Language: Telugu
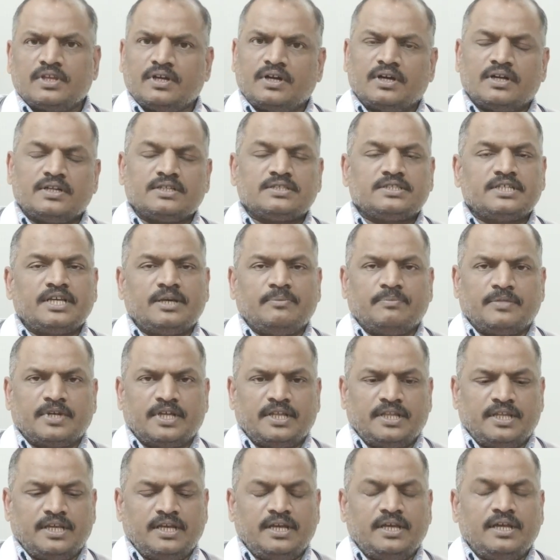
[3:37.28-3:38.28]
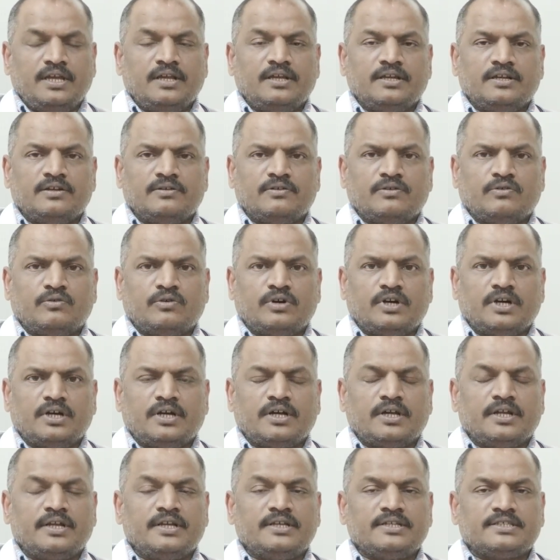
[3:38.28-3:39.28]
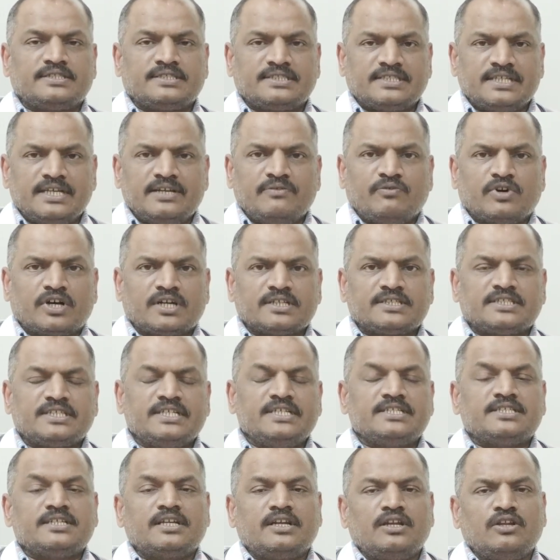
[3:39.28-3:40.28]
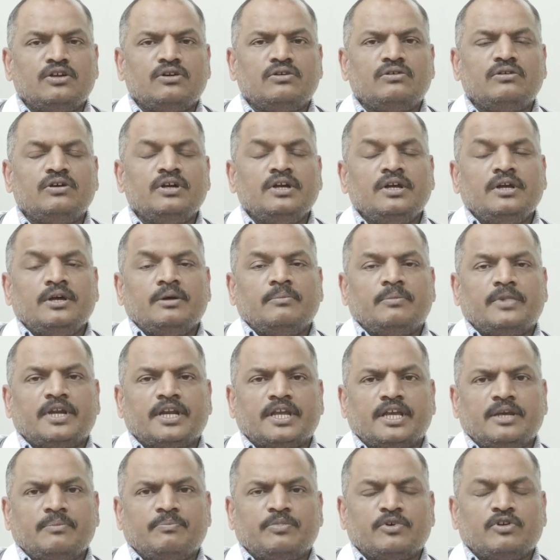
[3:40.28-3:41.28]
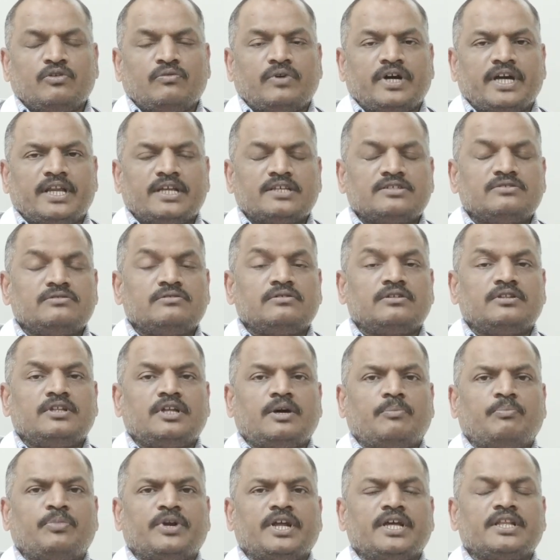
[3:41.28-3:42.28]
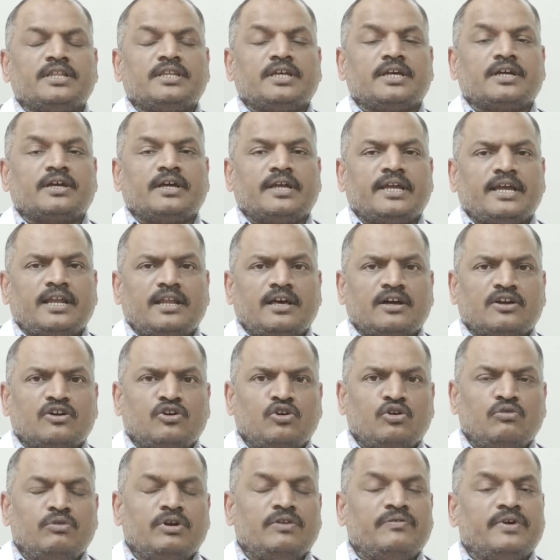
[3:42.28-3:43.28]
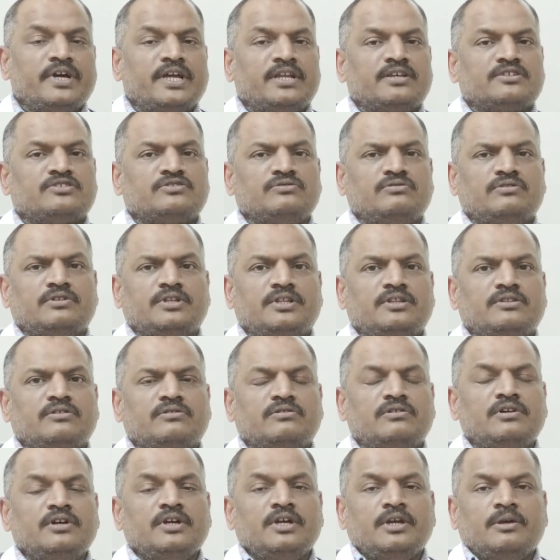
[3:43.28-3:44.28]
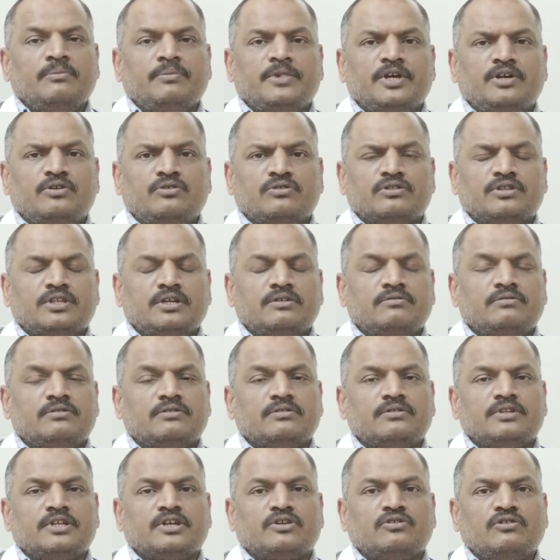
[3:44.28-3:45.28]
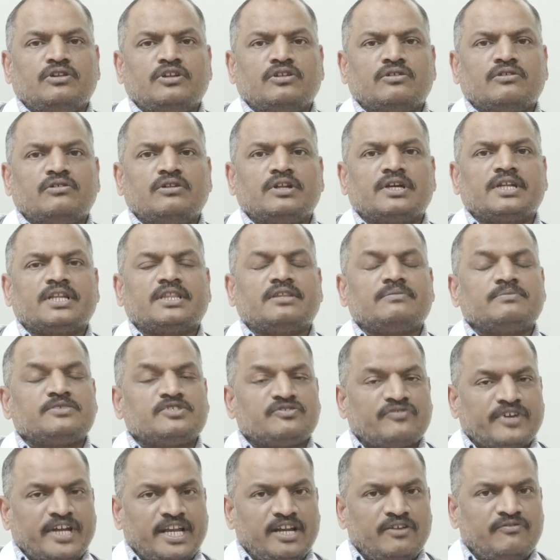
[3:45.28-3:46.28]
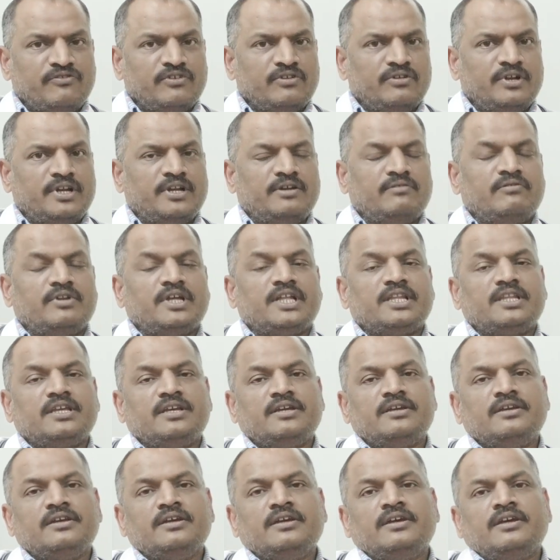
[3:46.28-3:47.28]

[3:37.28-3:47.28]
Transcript: యా సేమ్ ఇది సీ ఒక సీజన్లో మనకి ఇప్పుడు వైరస్ ఉంటుంది అప్పుడైతే ఎలా కోవిడ్ వైరస్ ఉండిందో మీకు గుర్తే ఉంటుంది కొన్ని రోజుల క్రితం స్వైన్ ఫ్లూ అని ఉండేది